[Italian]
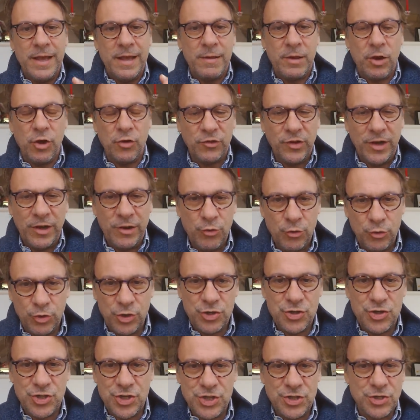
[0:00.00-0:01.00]
Cosa hanno
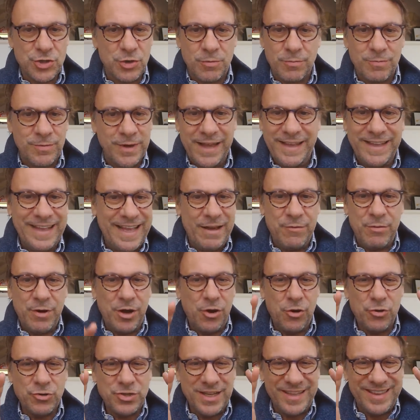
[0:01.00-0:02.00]
deciso? Ed è una
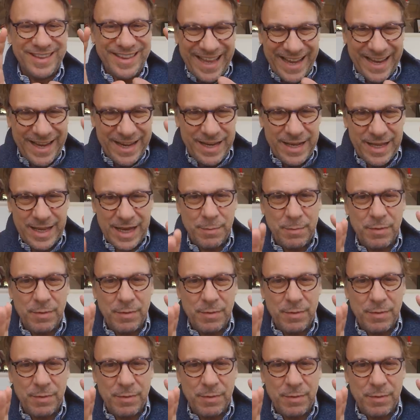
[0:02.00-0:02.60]
cosa tecnica